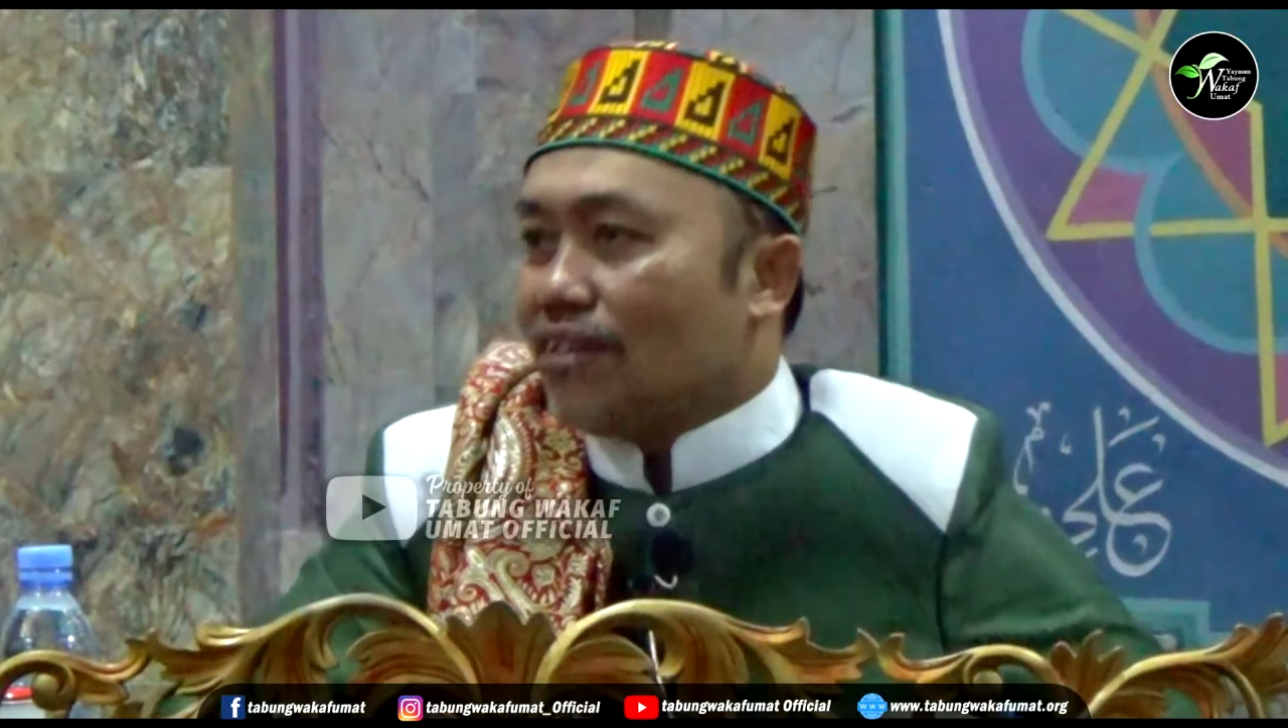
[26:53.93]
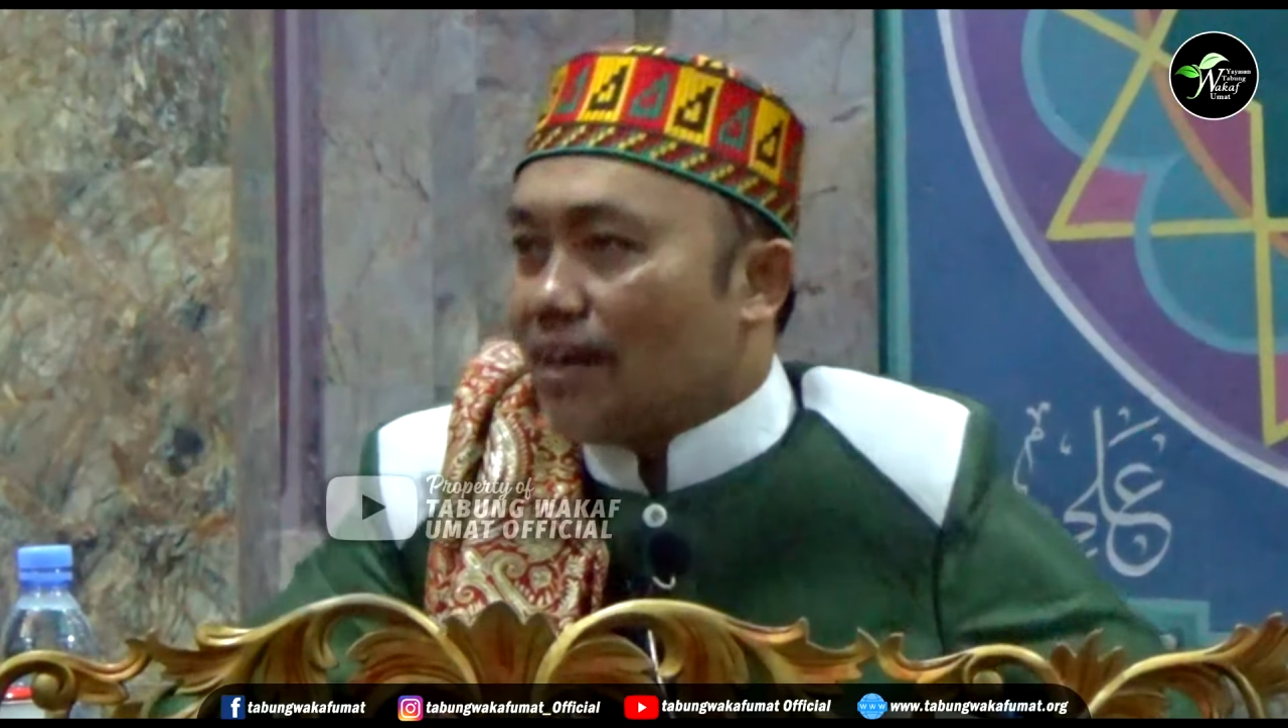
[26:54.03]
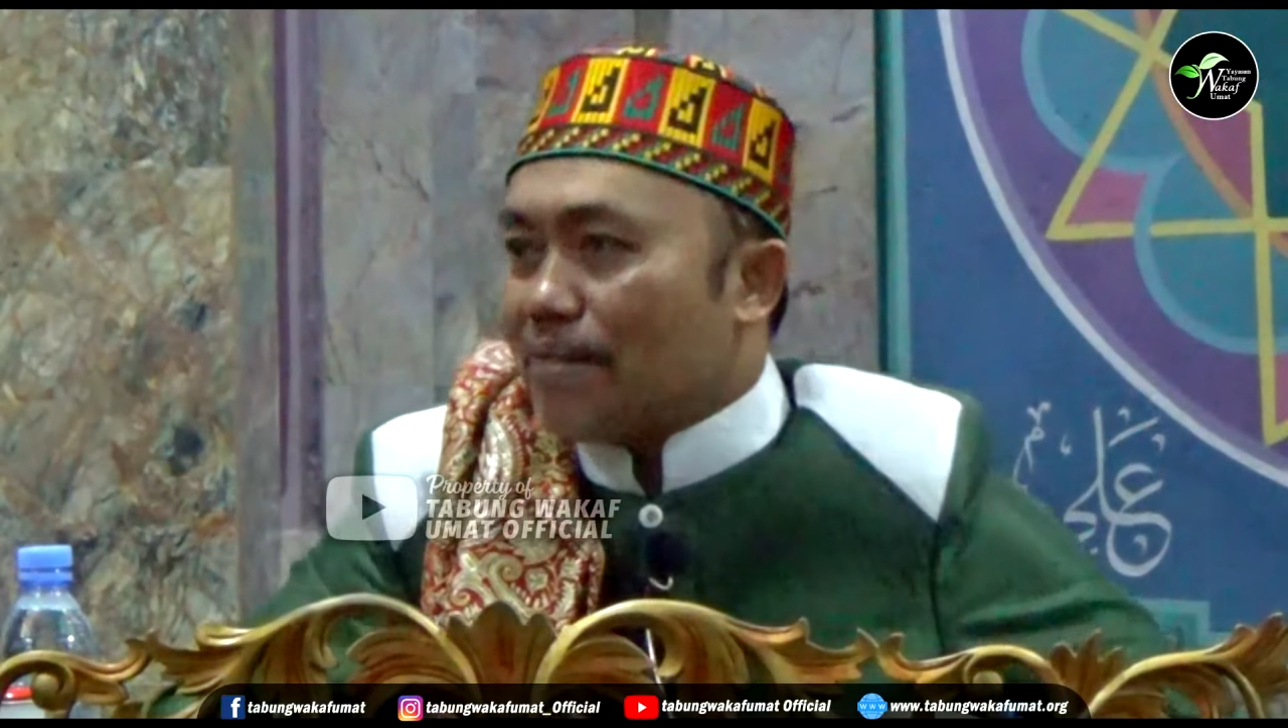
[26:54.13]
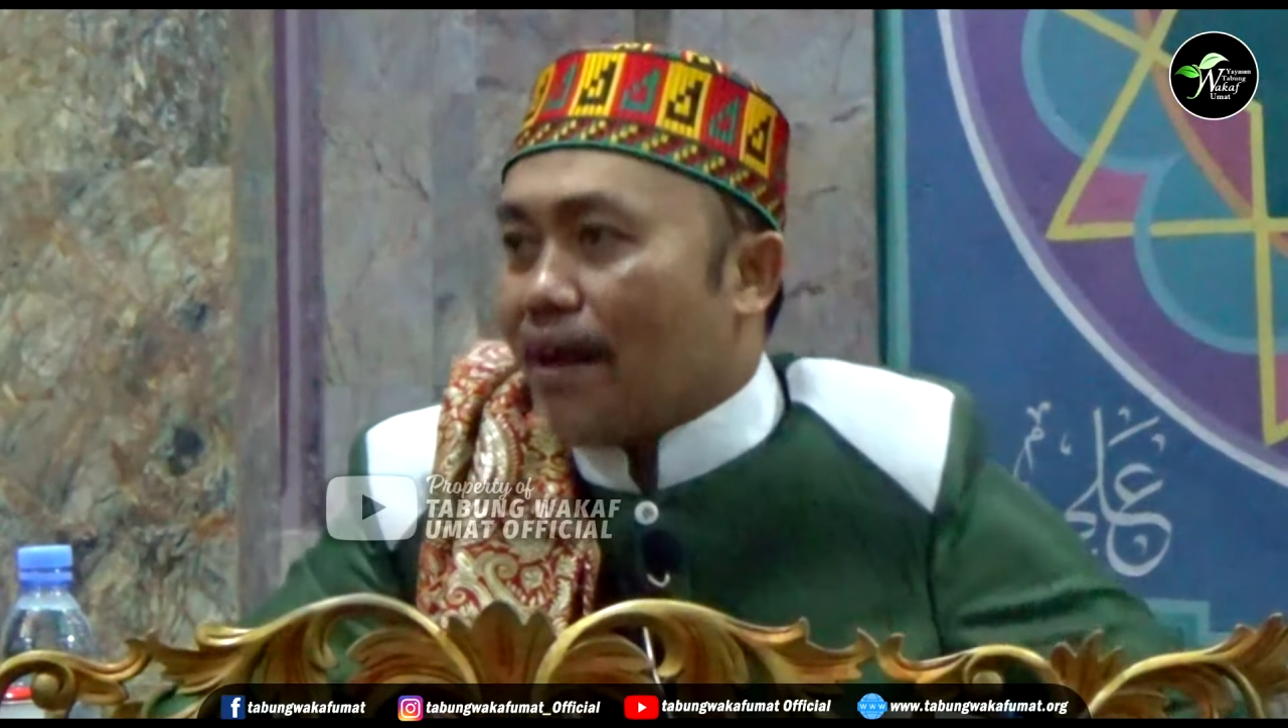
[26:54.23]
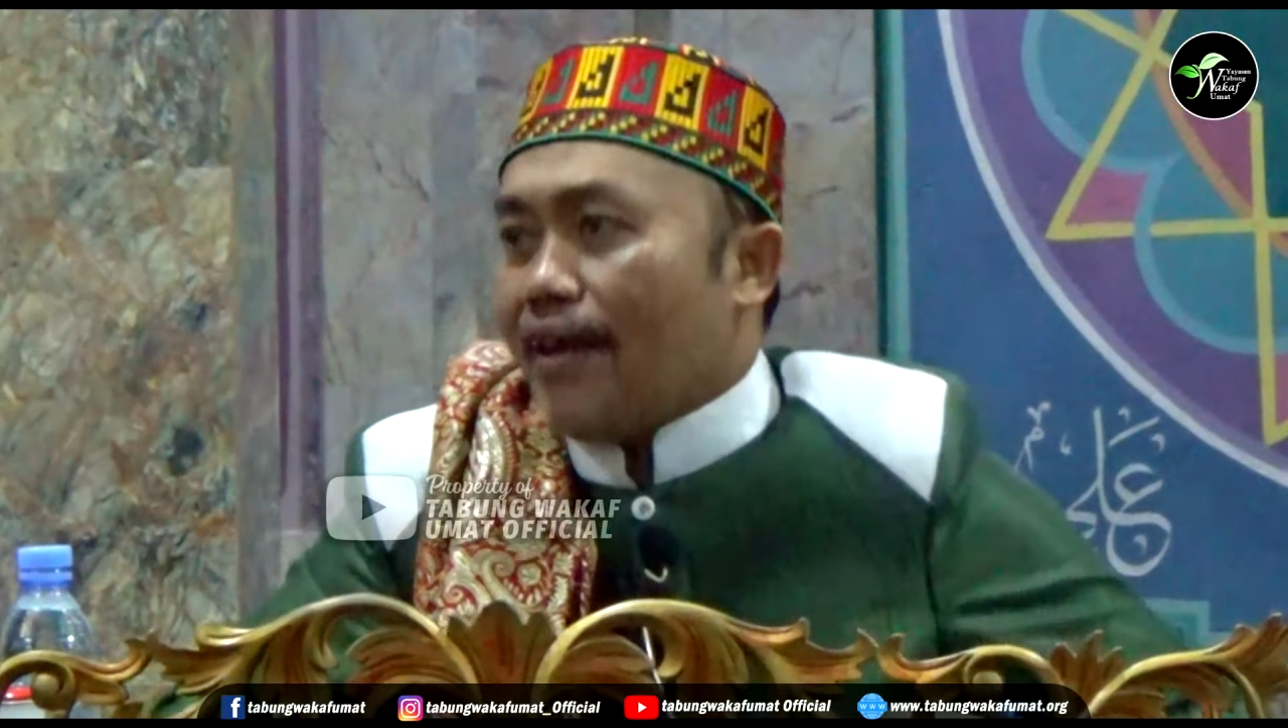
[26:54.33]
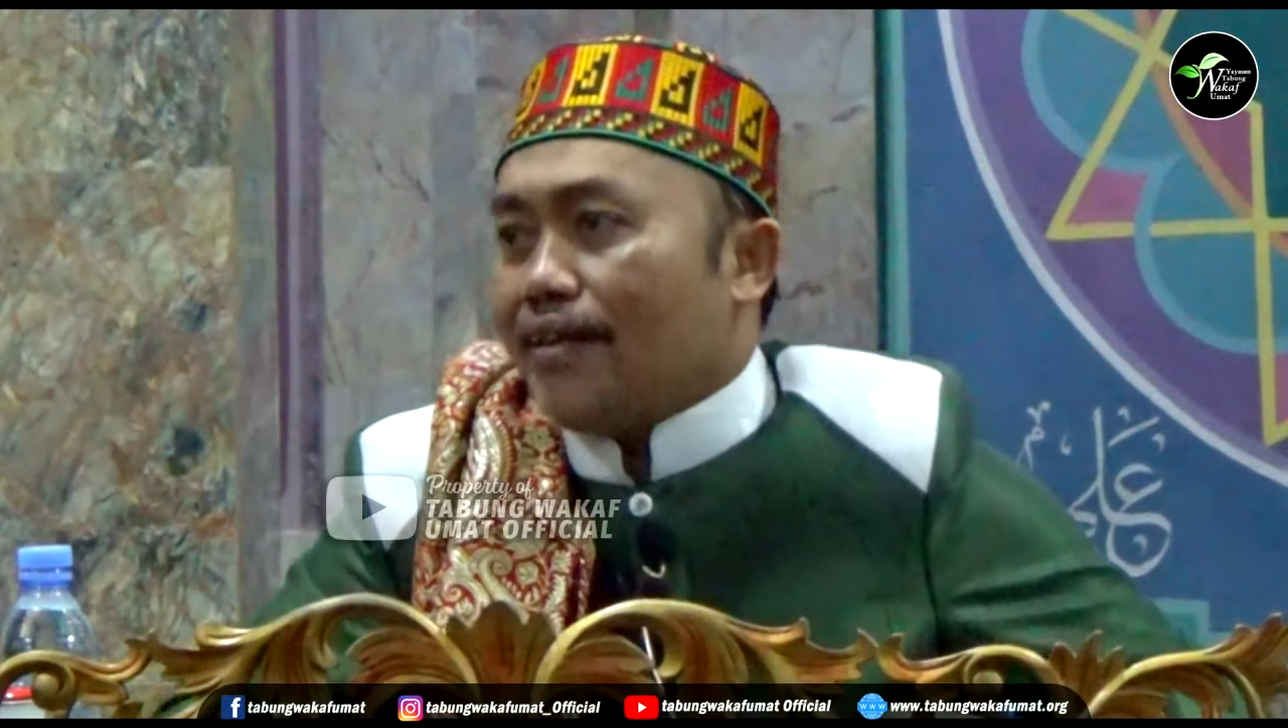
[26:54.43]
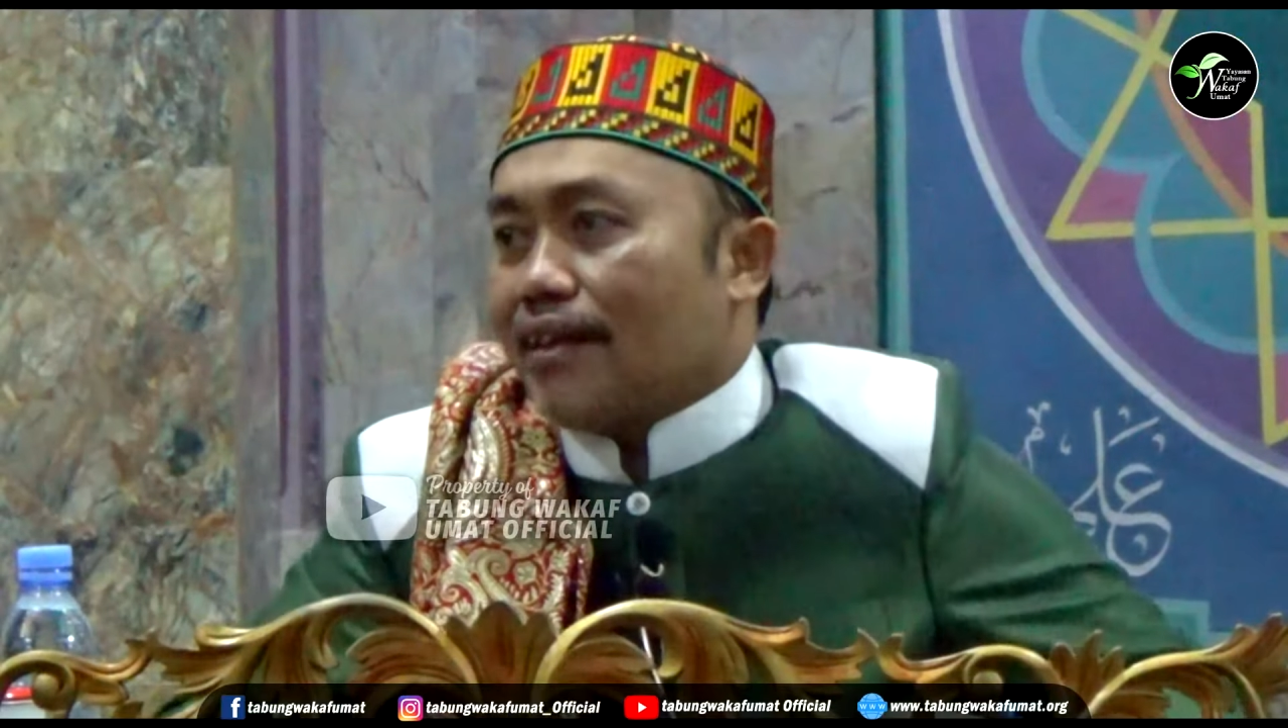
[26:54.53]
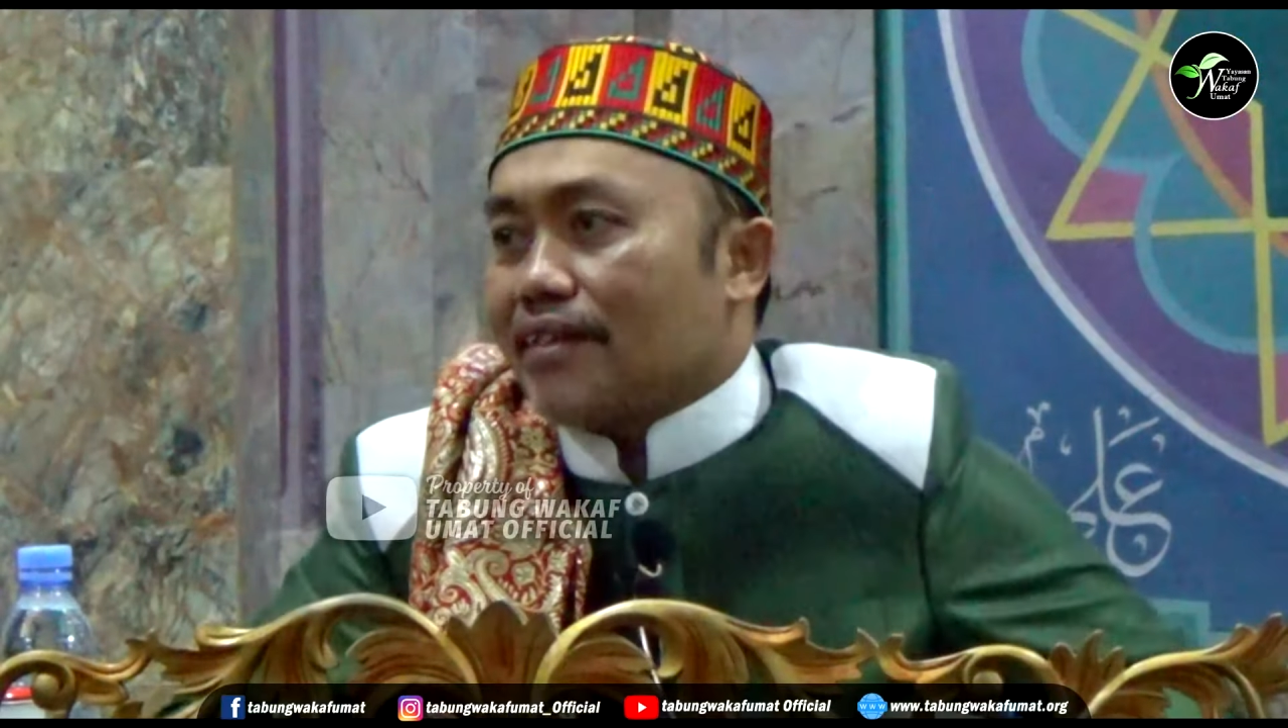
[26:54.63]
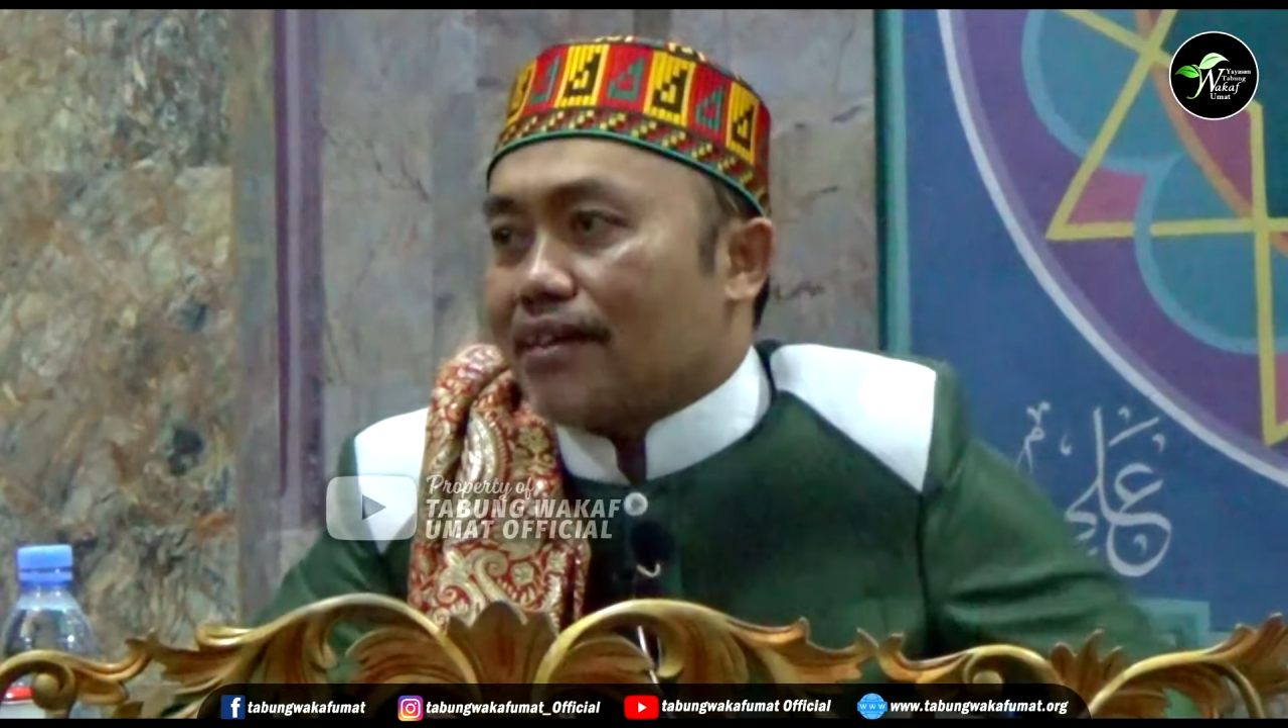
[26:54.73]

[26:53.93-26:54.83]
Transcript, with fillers: Udah ngapain